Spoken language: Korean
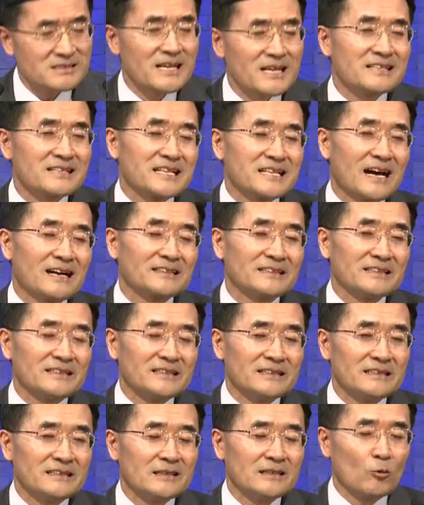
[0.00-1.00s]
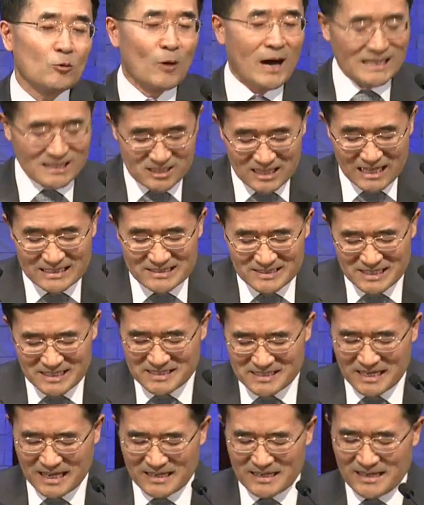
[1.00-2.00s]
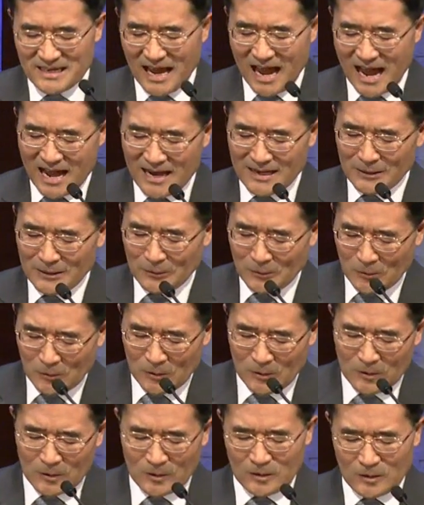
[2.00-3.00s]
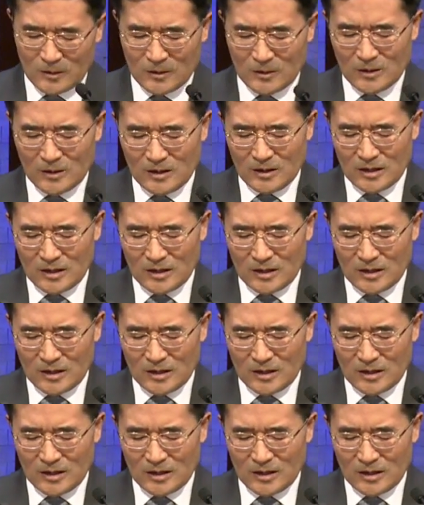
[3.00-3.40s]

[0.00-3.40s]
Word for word: 세상이 완전한 세상이 아니고